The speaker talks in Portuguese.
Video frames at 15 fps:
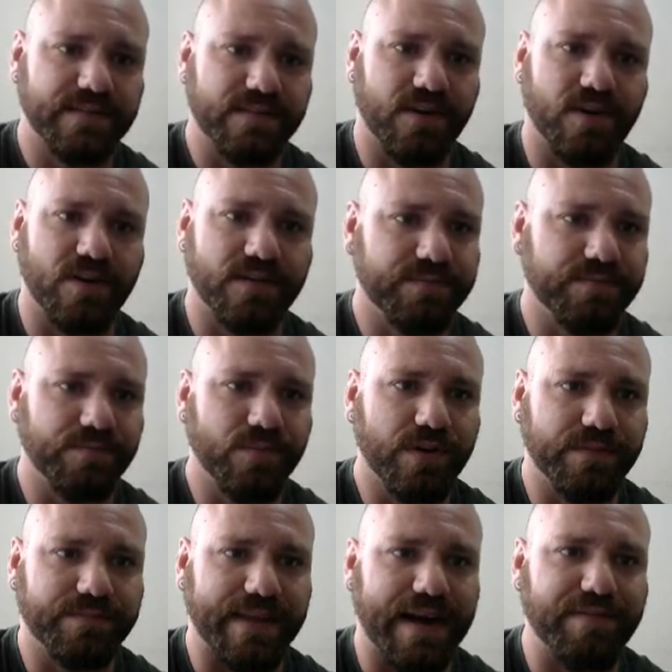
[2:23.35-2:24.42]
Ó,
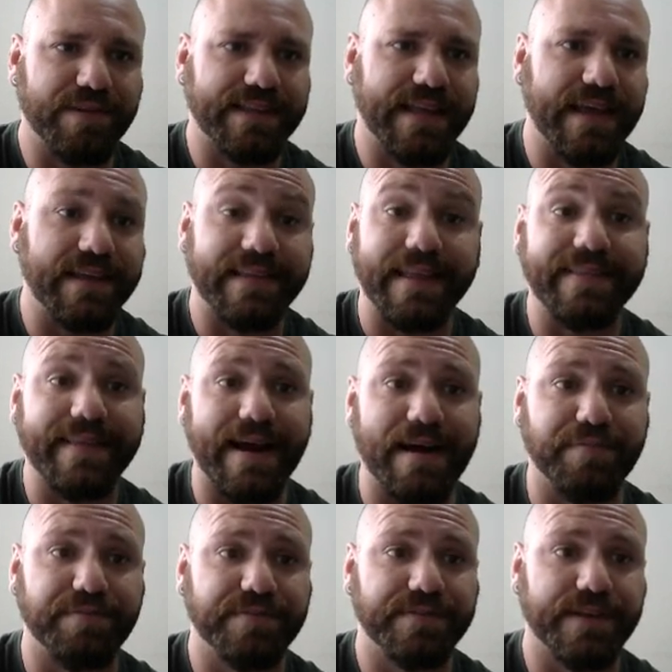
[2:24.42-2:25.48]
trava até, até
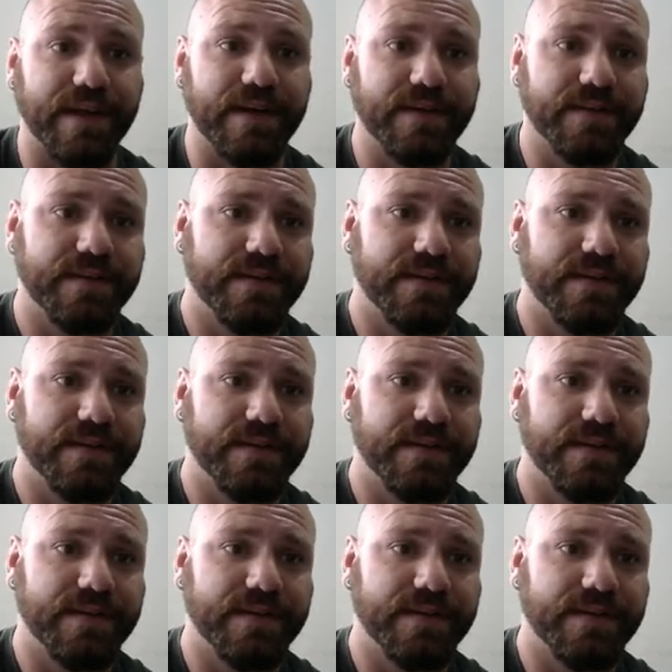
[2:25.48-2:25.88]
travo, tá?